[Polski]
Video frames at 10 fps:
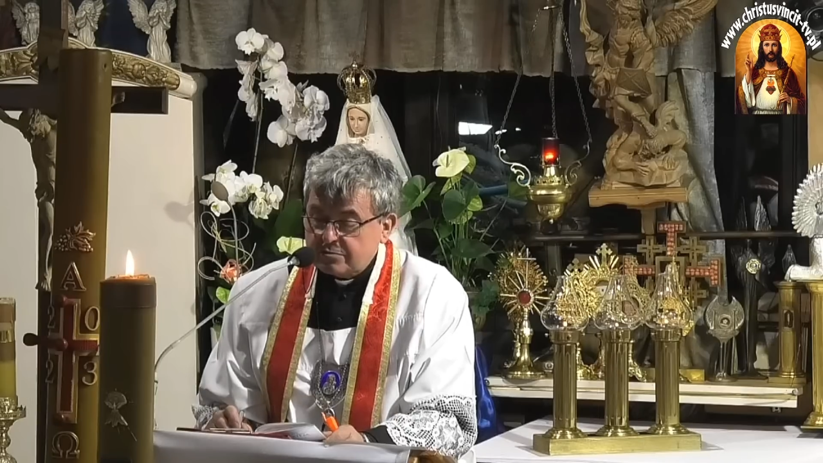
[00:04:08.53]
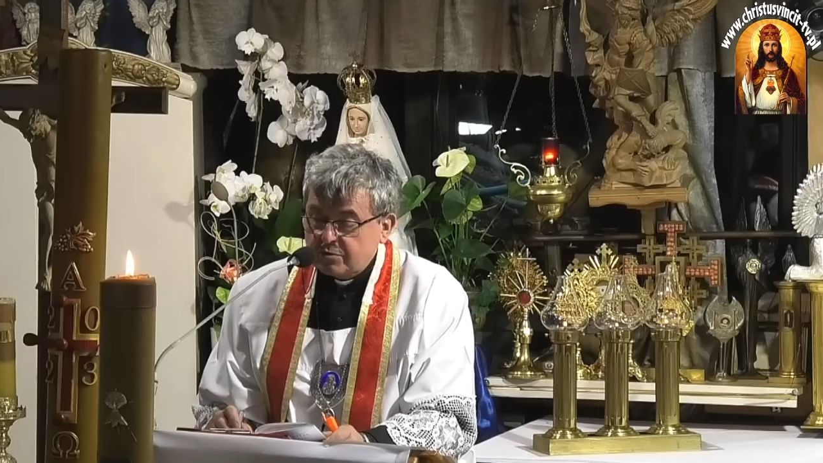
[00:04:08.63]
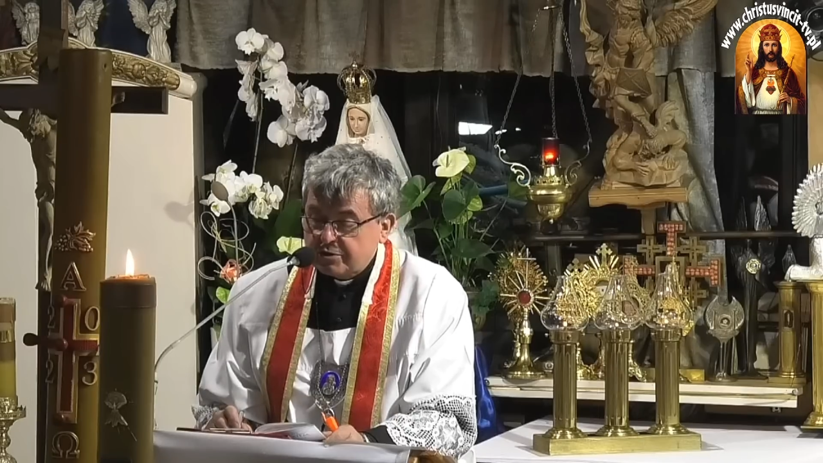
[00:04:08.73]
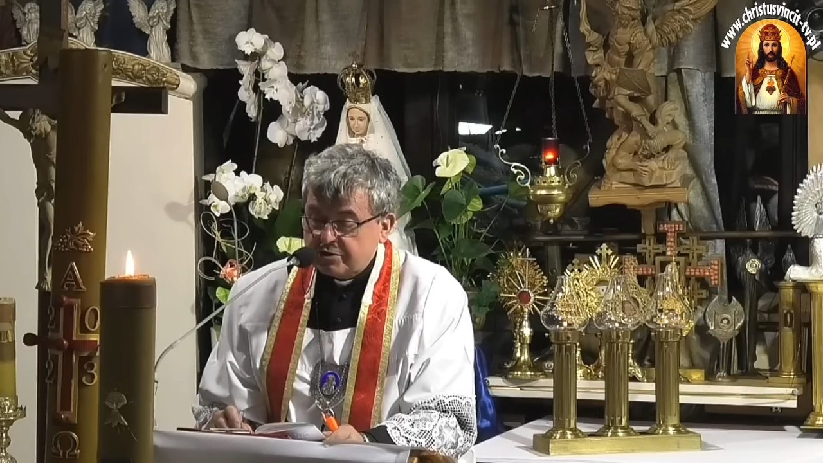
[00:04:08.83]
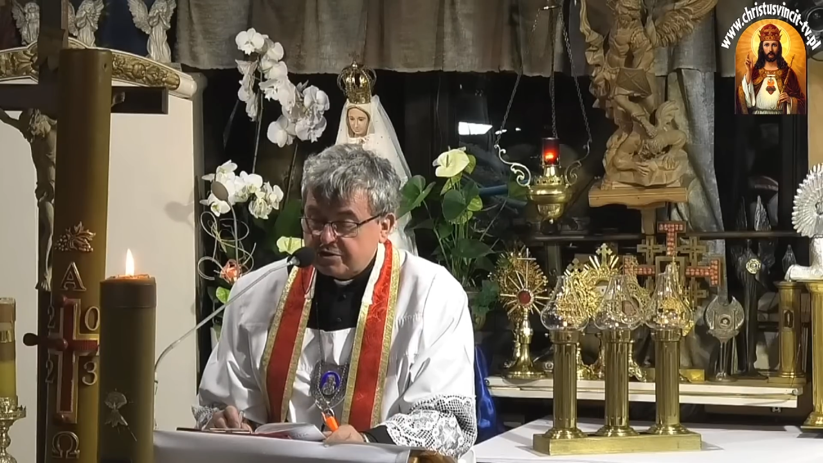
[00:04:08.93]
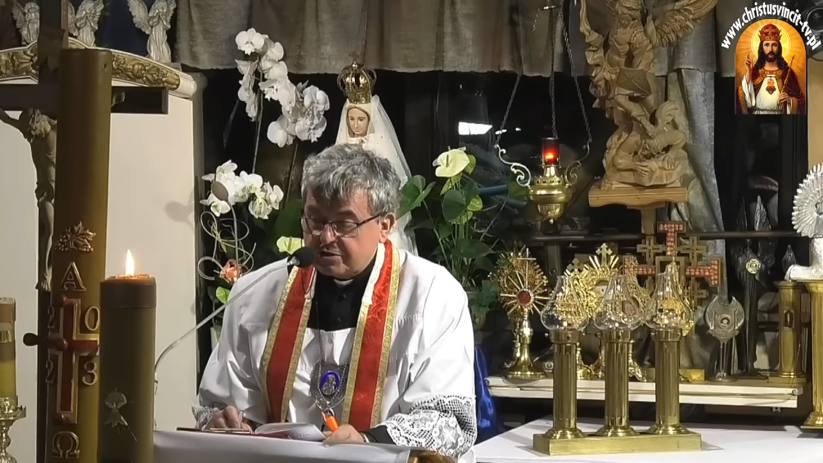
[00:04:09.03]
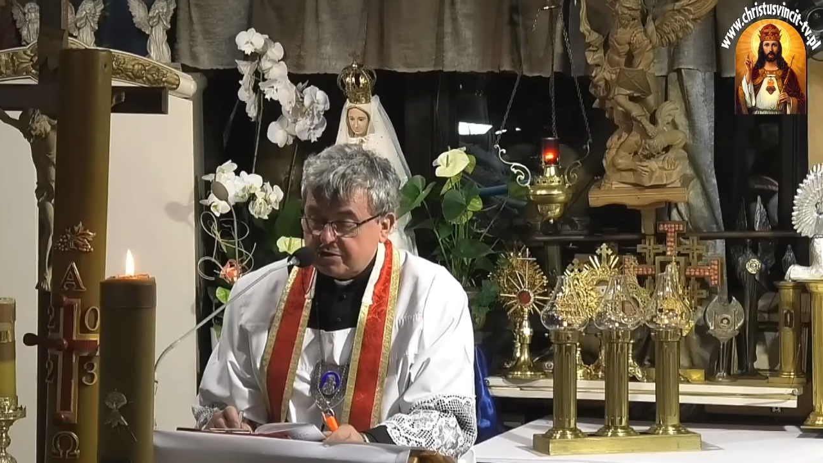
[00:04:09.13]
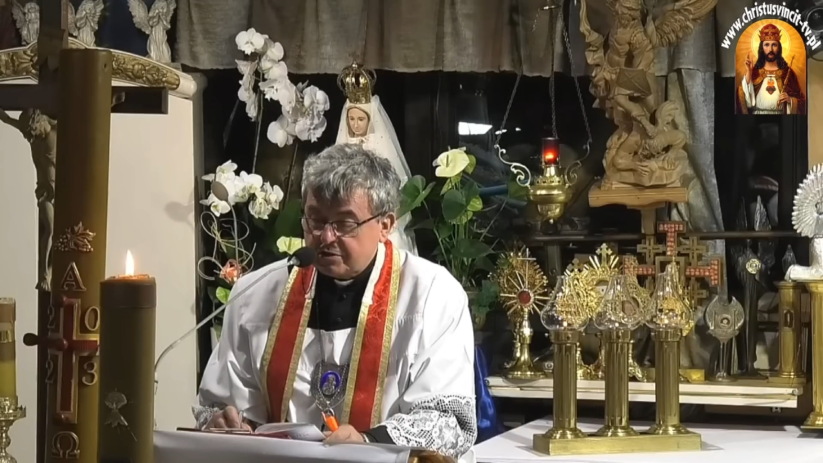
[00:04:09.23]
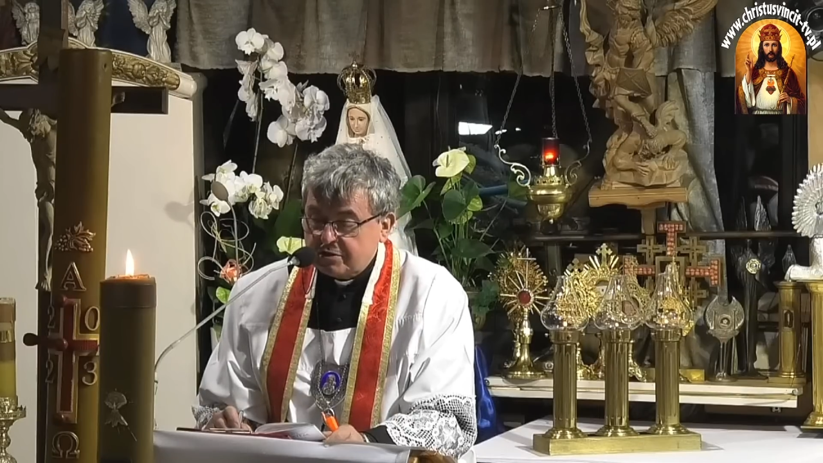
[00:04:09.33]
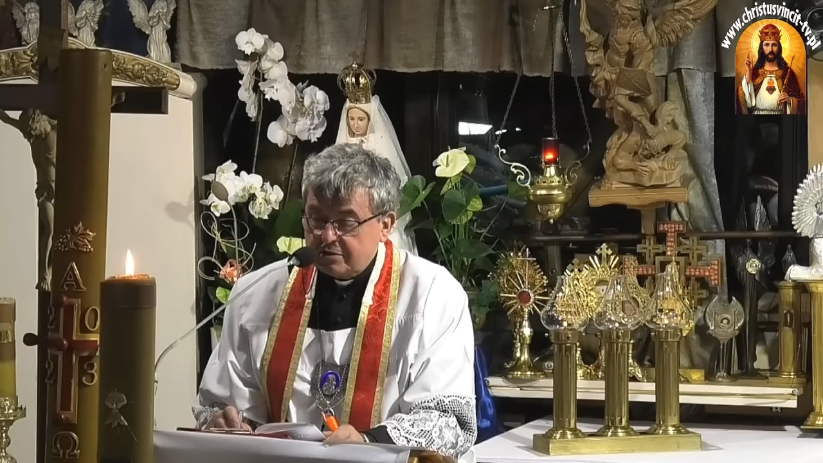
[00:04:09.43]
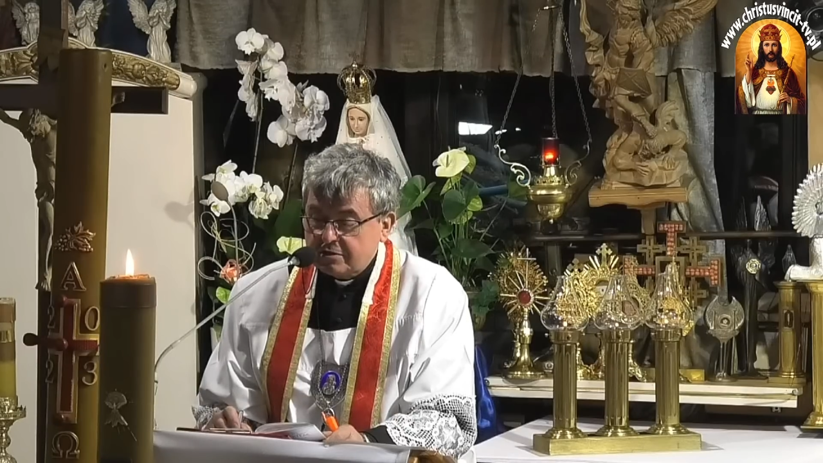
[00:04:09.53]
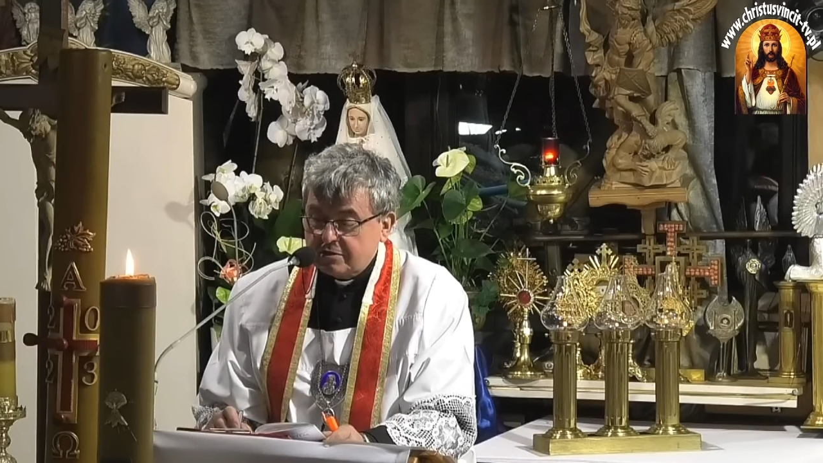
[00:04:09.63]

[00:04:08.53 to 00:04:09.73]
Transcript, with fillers: złości.